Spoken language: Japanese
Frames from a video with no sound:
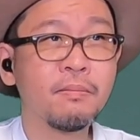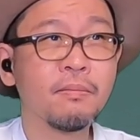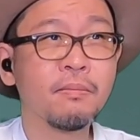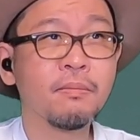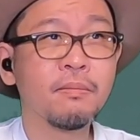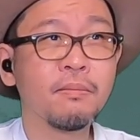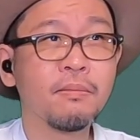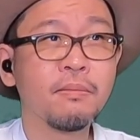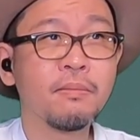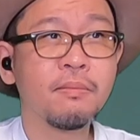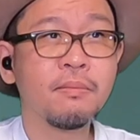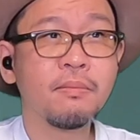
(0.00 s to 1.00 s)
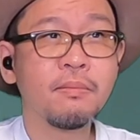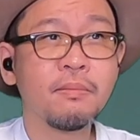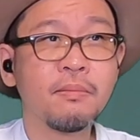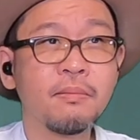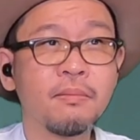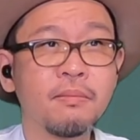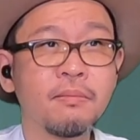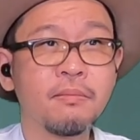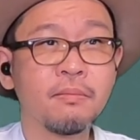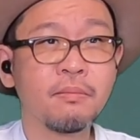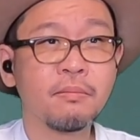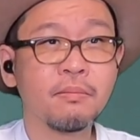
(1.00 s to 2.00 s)
ん。う
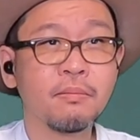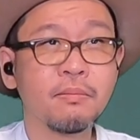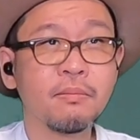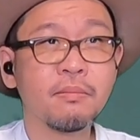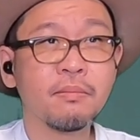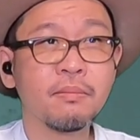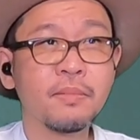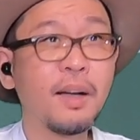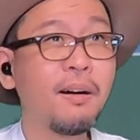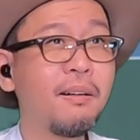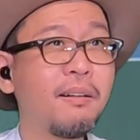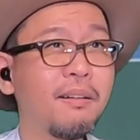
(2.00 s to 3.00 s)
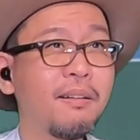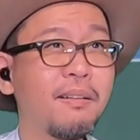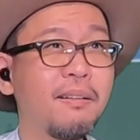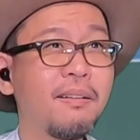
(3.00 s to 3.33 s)
ん。あ